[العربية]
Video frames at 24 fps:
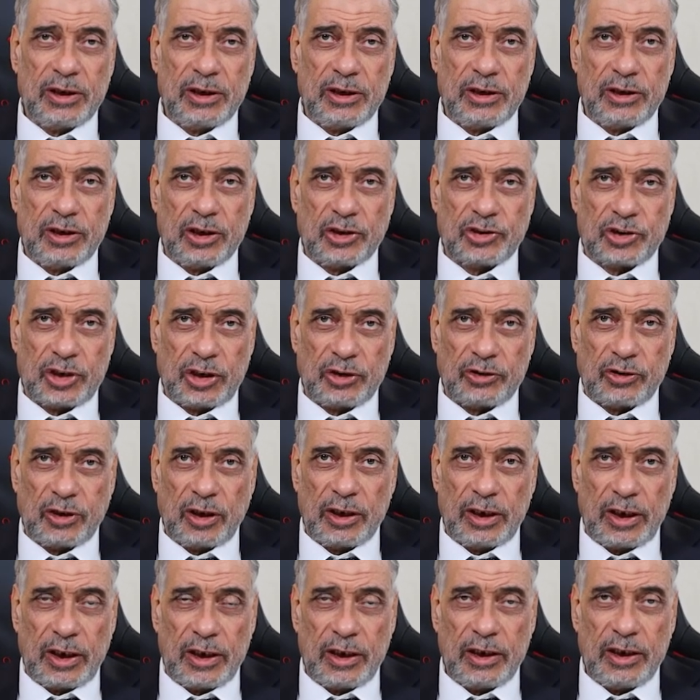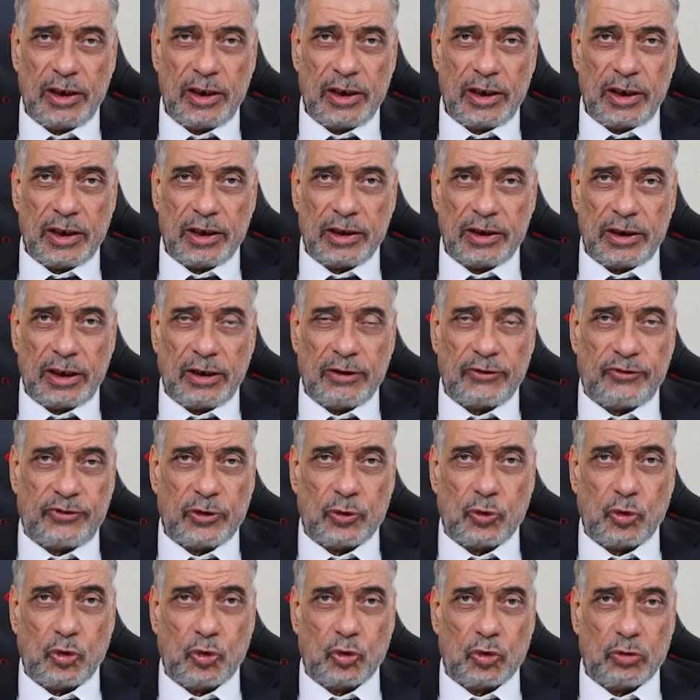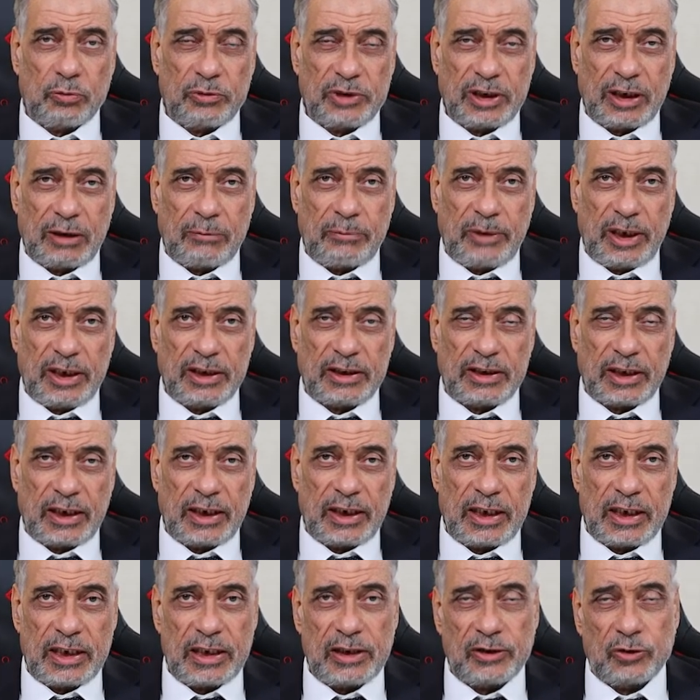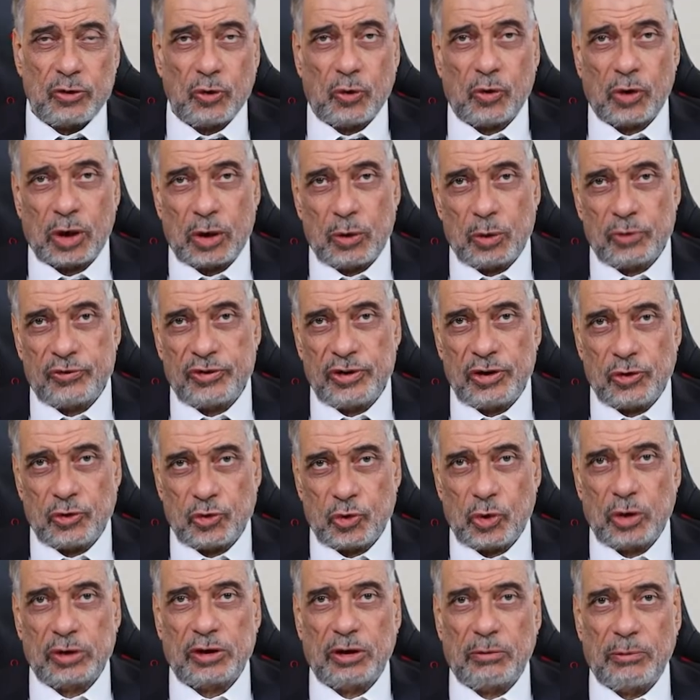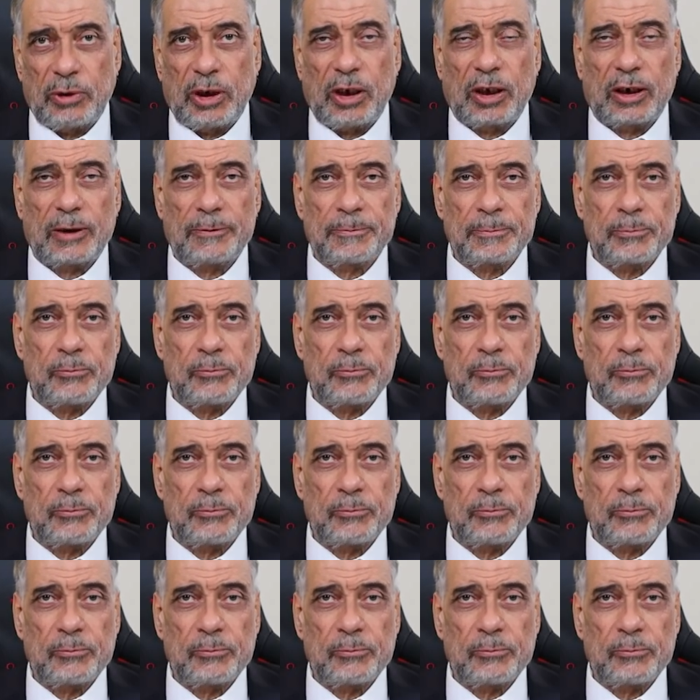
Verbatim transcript: إن الشيطان ينفر من البيت الذي تقرأ فيه سورة البقرة